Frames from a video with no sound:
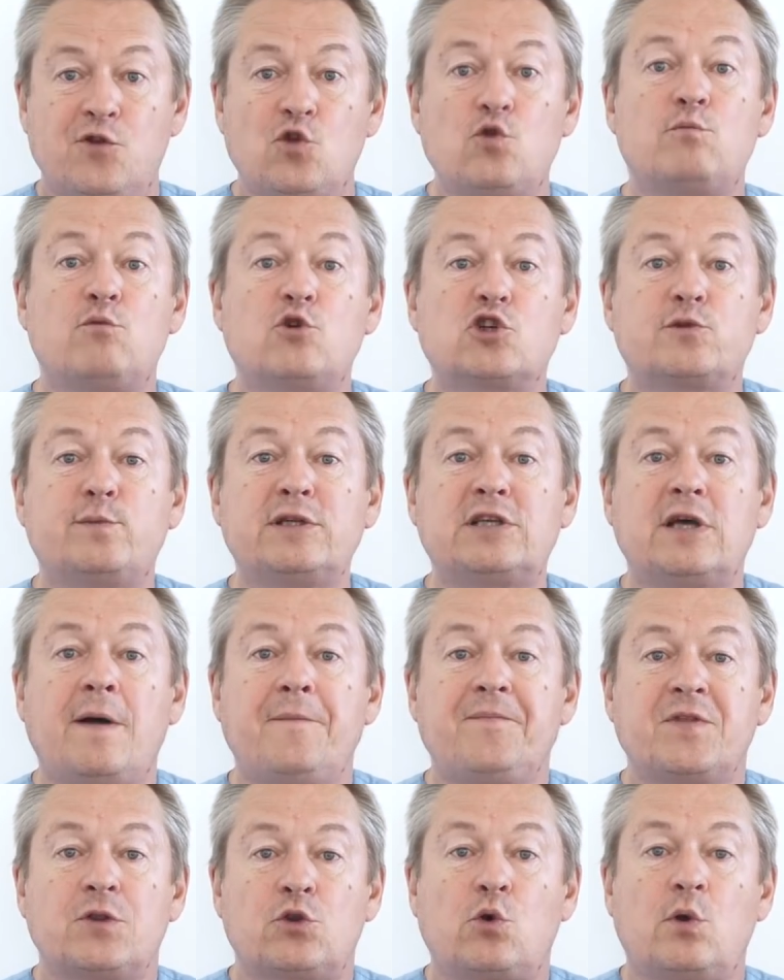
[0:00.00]
Ну, может быть,
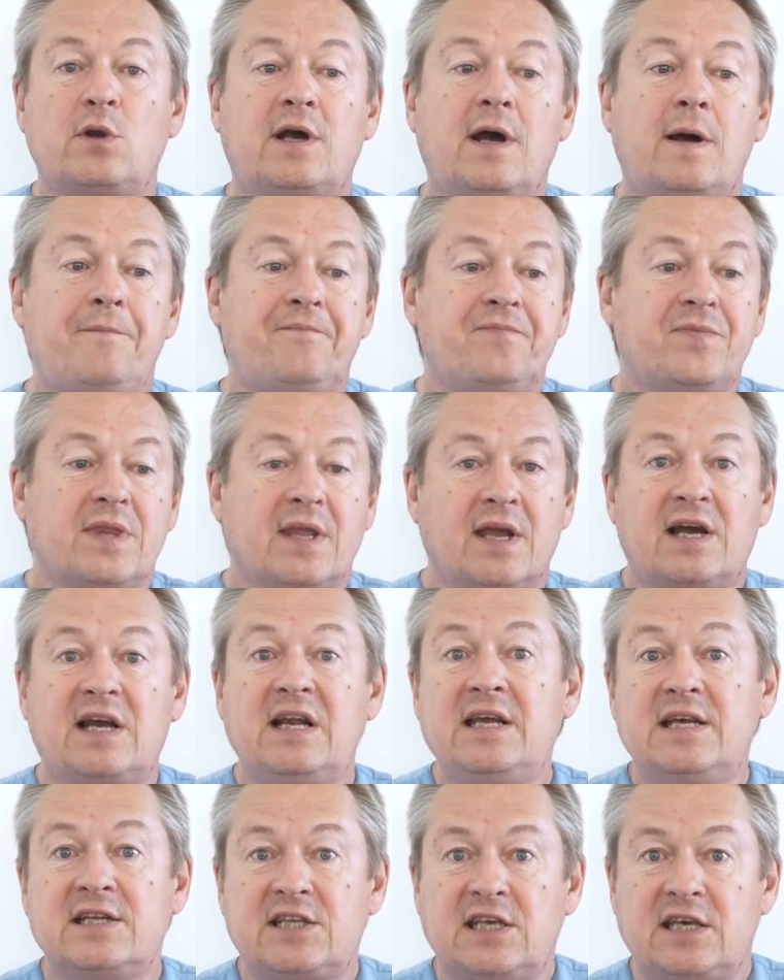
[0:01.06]
только
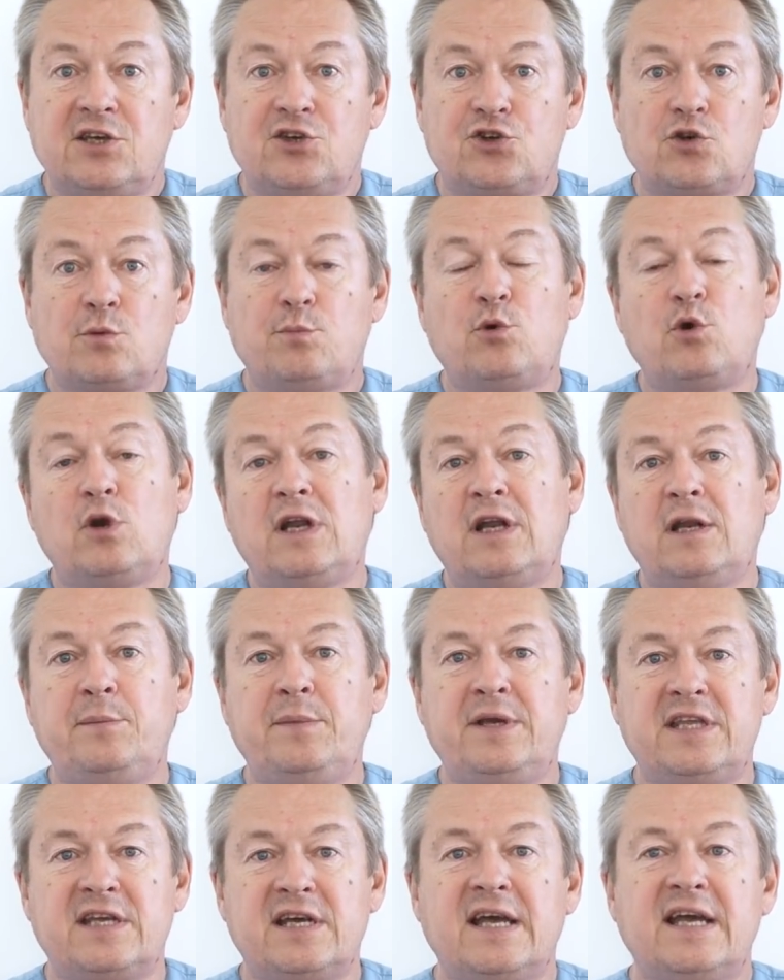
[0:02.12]
клетки еще более или
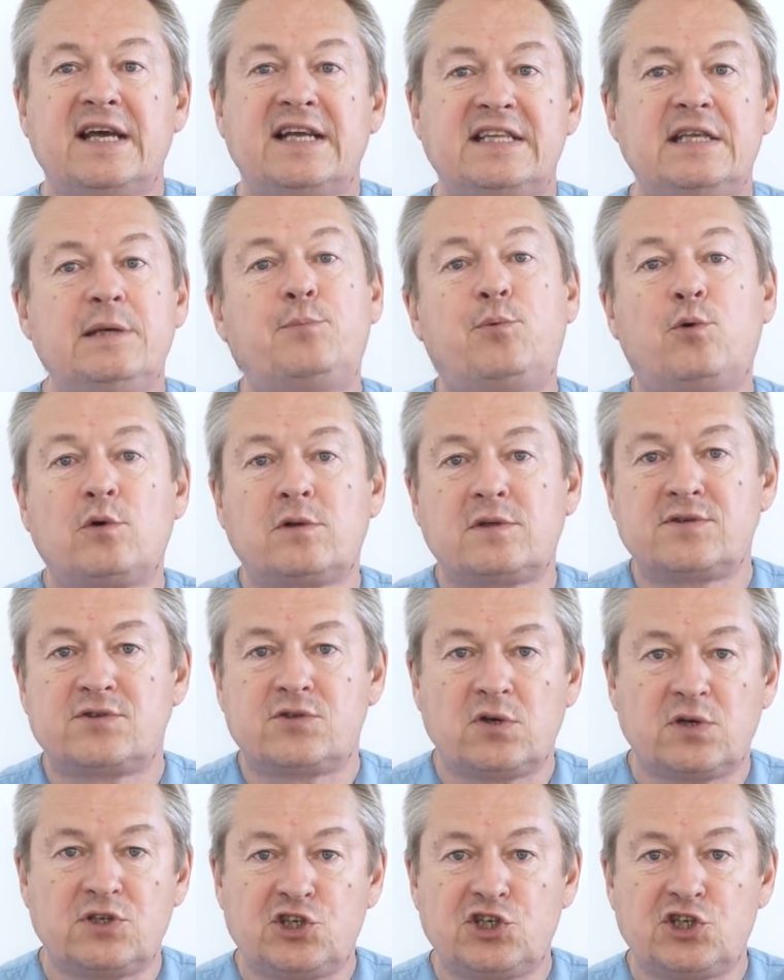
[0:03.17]
менее не полностью